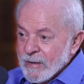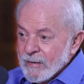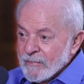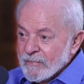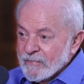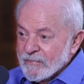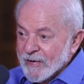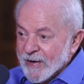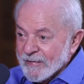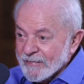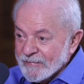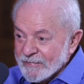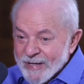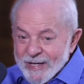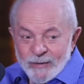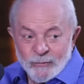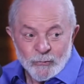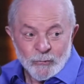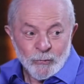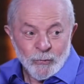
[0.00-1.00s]

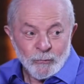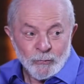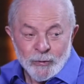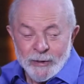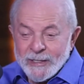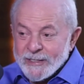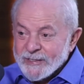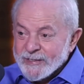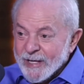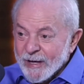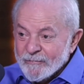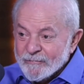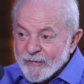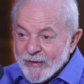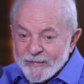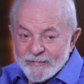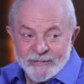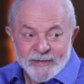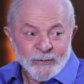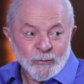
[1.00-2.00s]
fazendo o que está
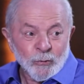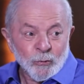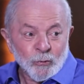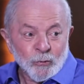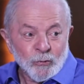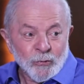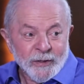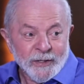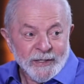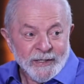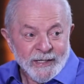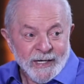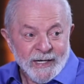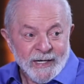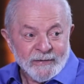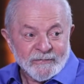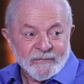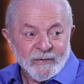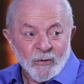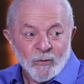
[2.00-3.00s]
fazendo com
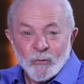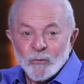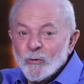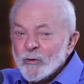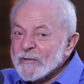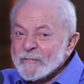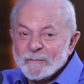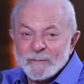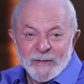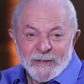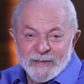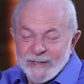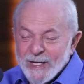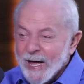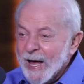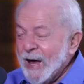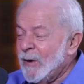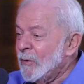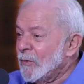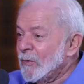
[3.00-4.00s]
criança, com
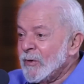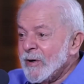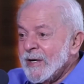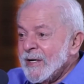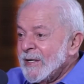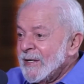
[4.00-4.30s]
hospital,